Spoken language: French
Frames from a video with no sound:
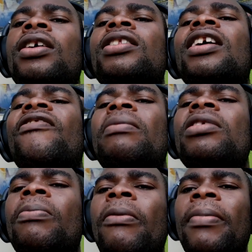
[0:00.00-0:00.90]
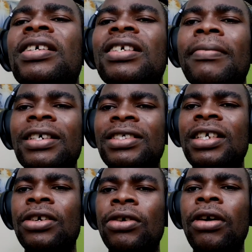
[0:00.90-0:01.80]
La famille ne peut pas
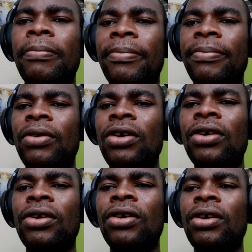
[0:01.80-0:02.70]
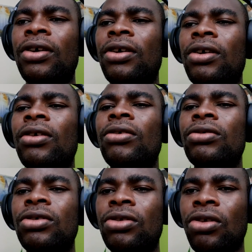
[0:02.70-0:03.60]
s'imaginer que, le, que, que, le,
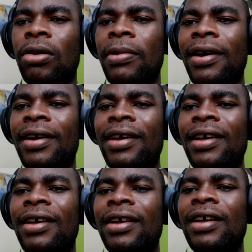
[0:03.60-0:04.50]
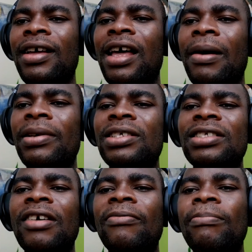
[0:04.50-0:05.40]
cet homme avait
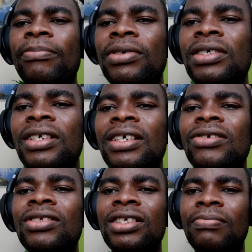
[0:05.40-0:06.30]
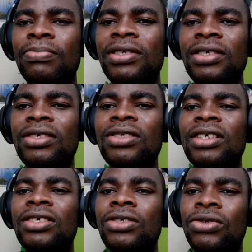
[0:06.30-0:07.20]
déjà pris une, pris une
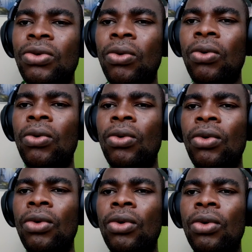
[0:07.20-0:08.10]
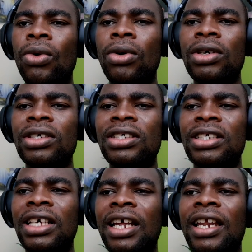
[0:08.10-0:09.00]
décision
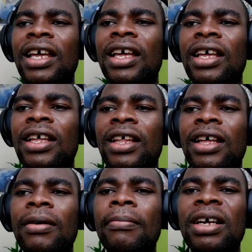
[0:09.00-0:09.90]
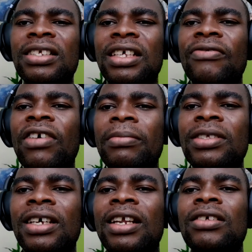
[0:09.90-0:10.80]
qui allait mettre cette famille
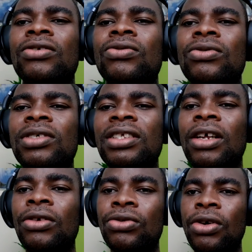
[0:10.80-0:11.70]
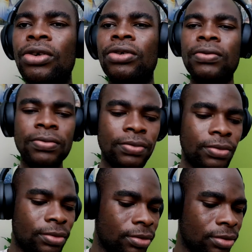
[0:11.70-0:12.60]
dans les soucis, dans le deuil,
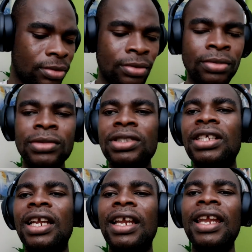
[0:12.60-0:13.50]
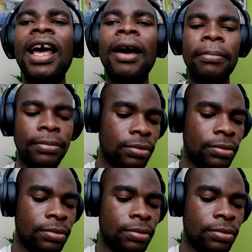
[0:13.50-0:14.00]
dans les larmes.